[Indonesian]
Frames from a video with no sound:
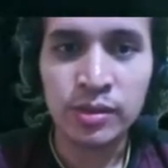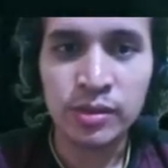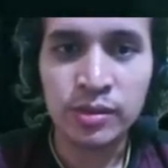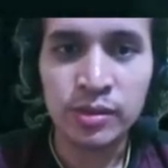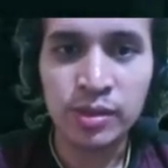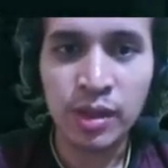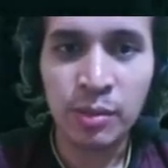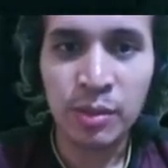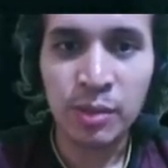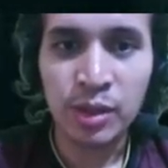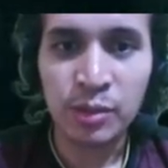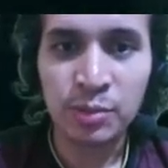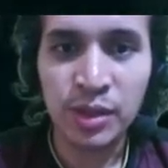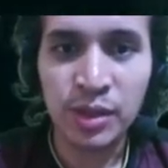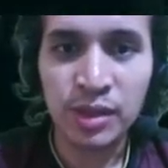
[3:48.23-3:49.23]
Namanya
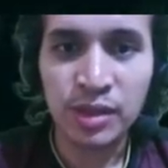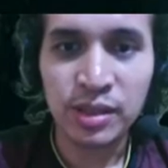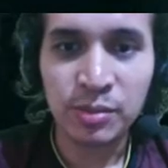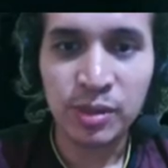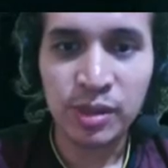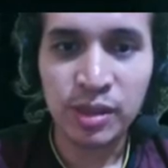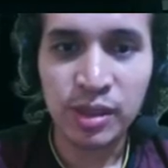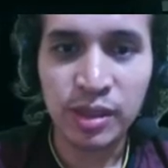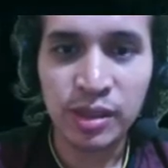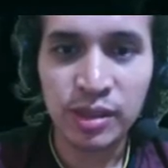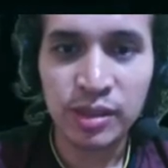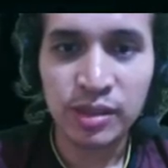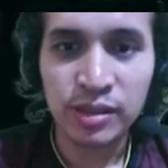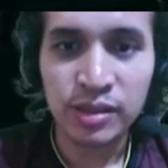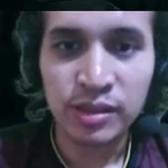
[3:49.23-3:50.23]
lupa aja Pokoknya
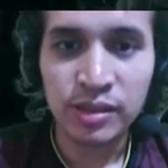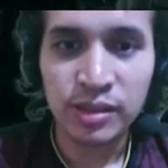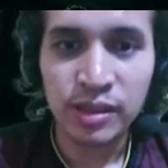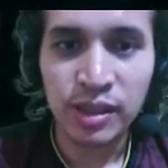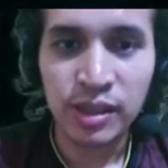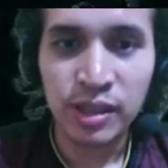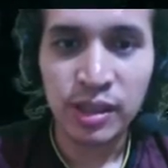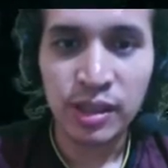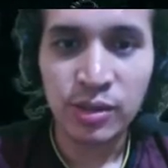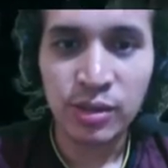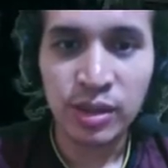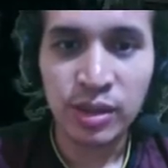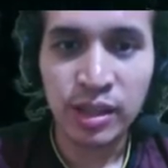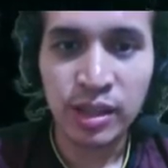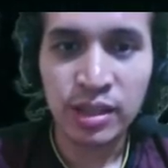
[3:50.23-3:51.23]
Itu
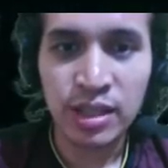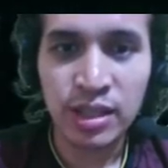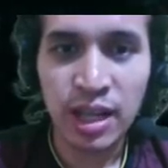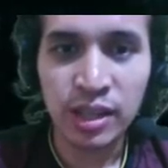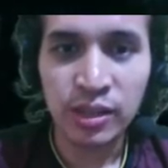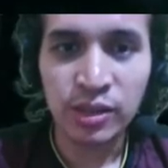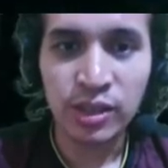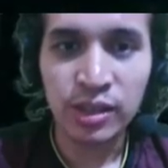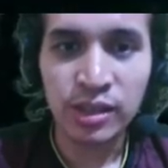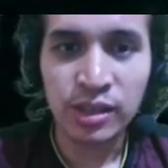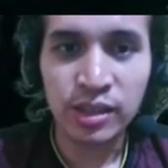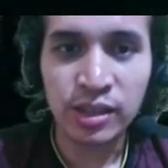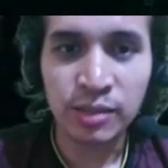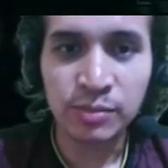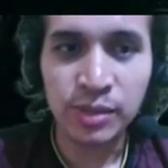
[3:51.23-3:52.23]
anak Eganato ini
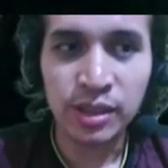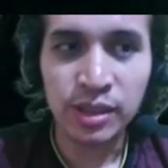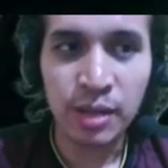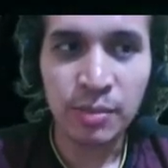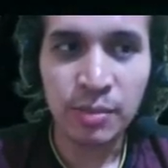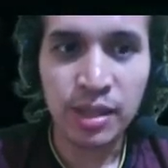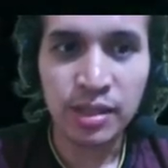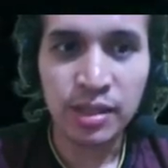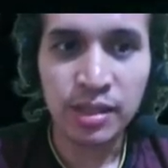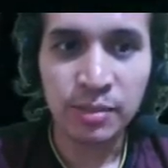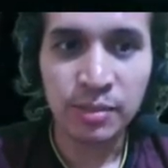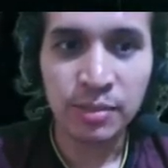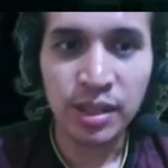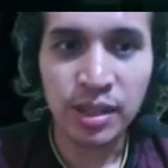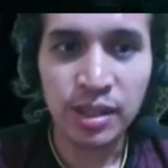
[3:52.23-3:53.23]
Yang pertama ini
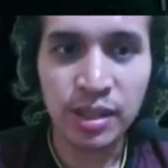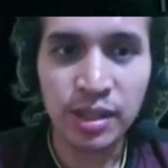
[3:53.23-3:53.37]
tapi ya